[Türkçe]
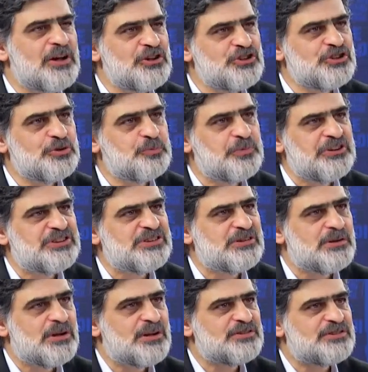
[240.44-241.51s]
işi
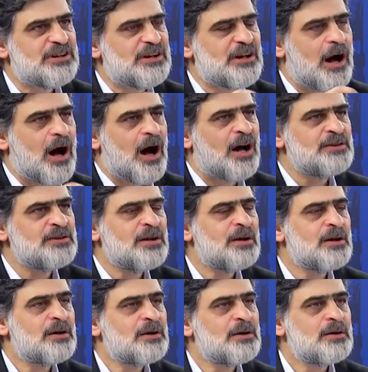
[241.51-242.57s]
bitirileceği an
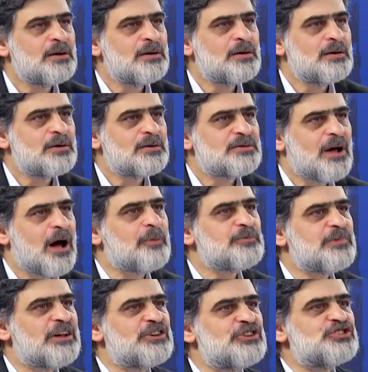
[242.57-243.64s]

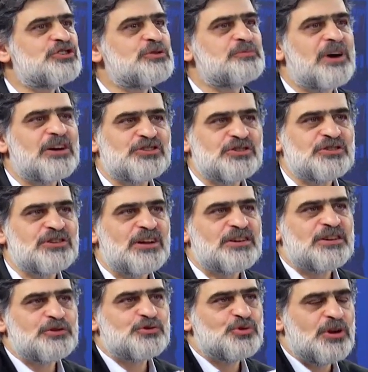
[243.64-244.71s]
tam da işin
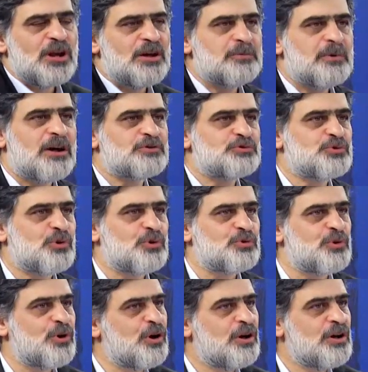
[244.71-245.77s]
başındaki Süleyman
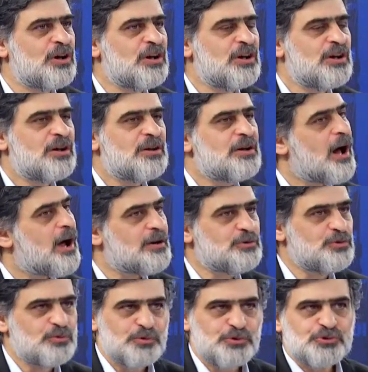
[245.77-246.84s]
Soylu.
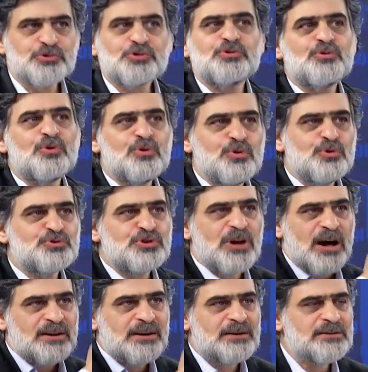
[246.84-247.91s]
Yarın öbürsü gün Hulusi
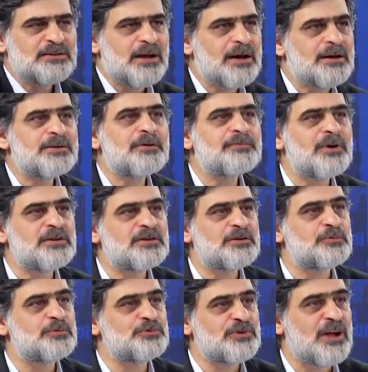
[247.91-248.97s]
Akar'ı da hedef alır
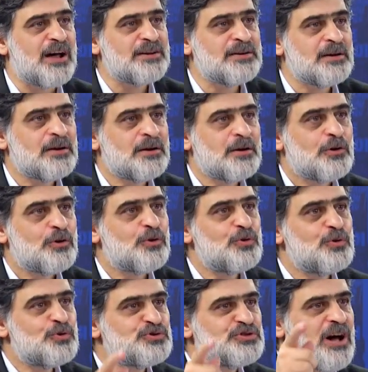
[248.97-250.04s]
bunlar.
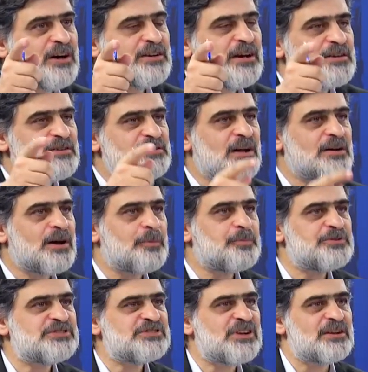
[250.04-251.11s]
Hulusi Akar'ın da
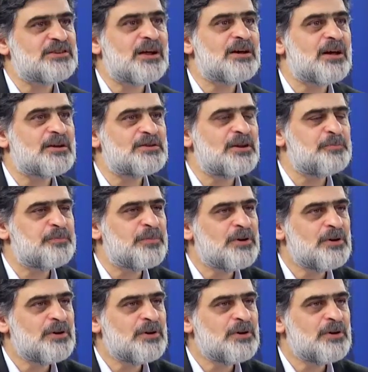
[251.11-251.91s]
kapısına dayanıp